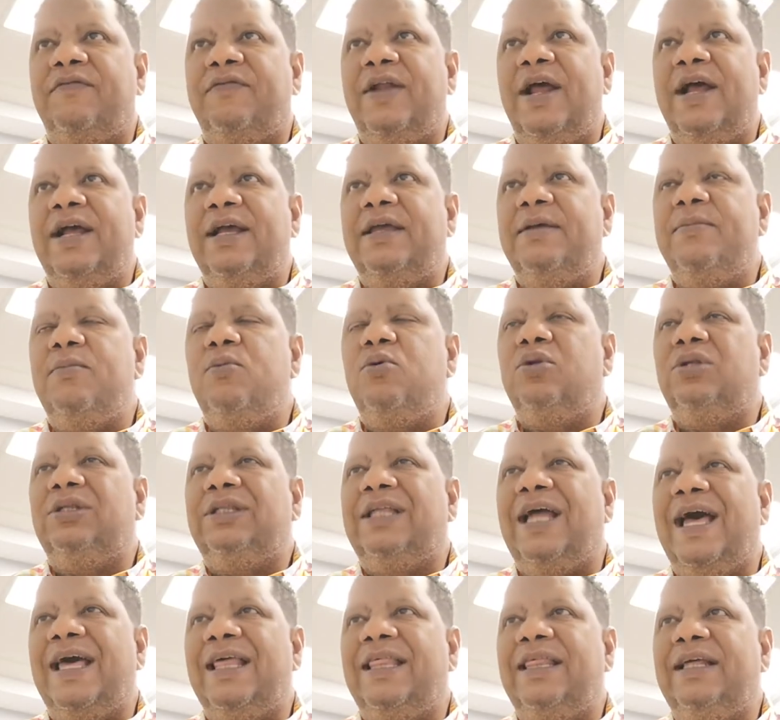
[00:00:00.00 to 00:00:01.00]
Frankie
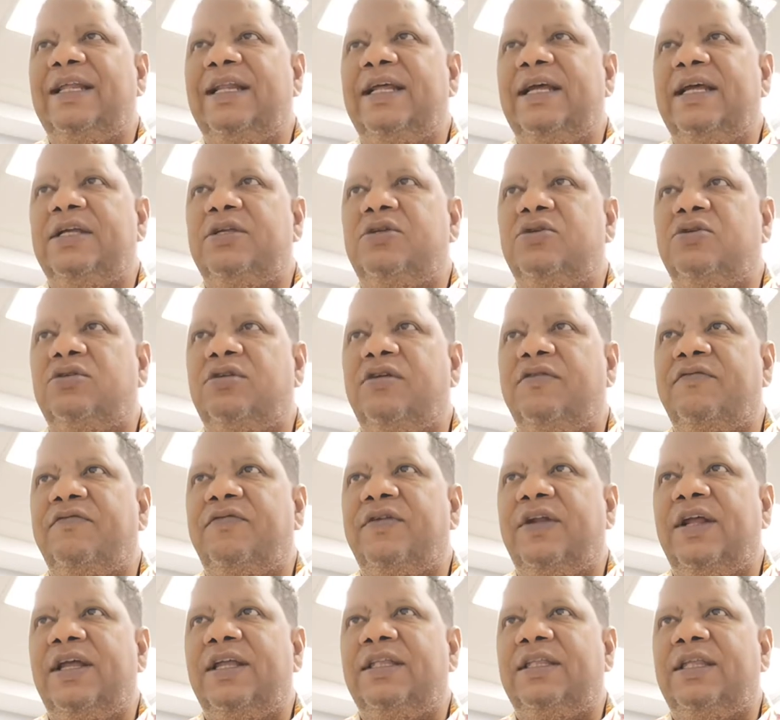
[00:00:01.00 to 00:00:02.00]
Montaz, derecho, se
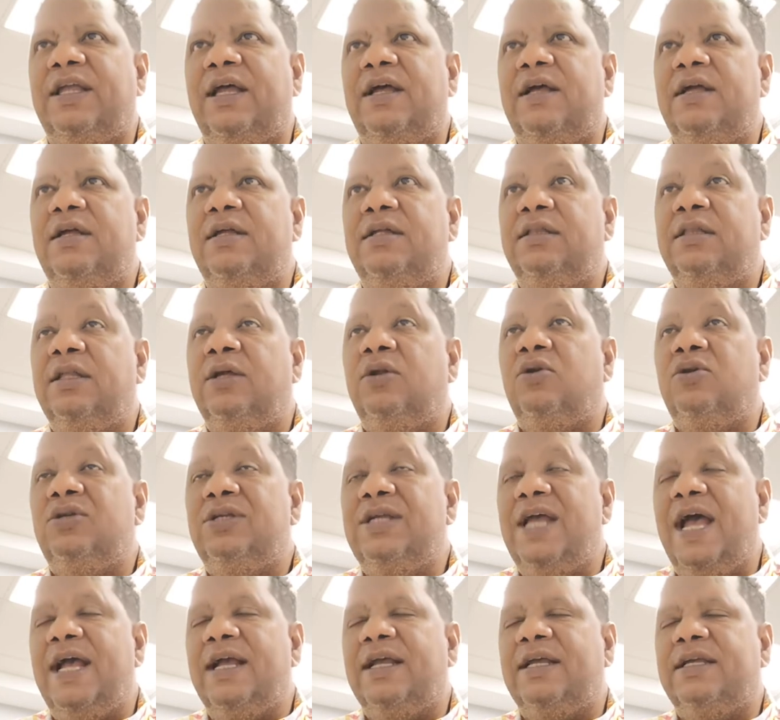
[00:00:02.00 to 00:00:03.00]
enfrenta de los
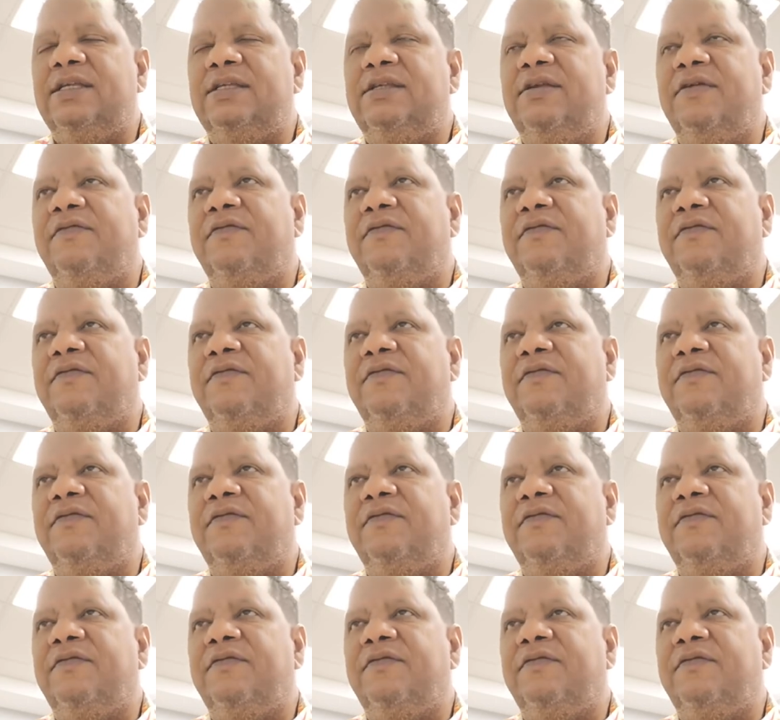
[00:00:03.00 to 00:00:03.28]
Yankees,